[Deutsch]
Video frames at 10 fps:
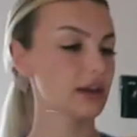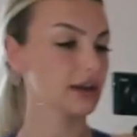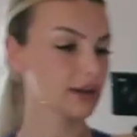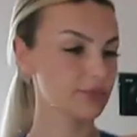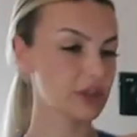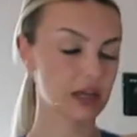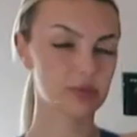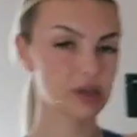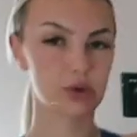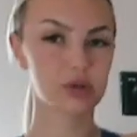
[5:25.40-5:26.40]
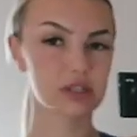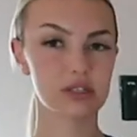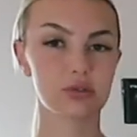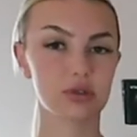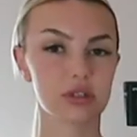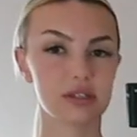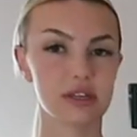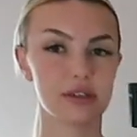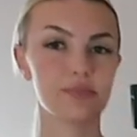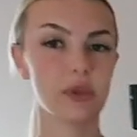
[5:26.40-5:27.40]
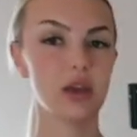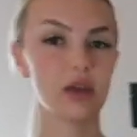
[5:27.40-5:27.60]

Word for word: Ähm, da hat man auch nichts durchgesehen.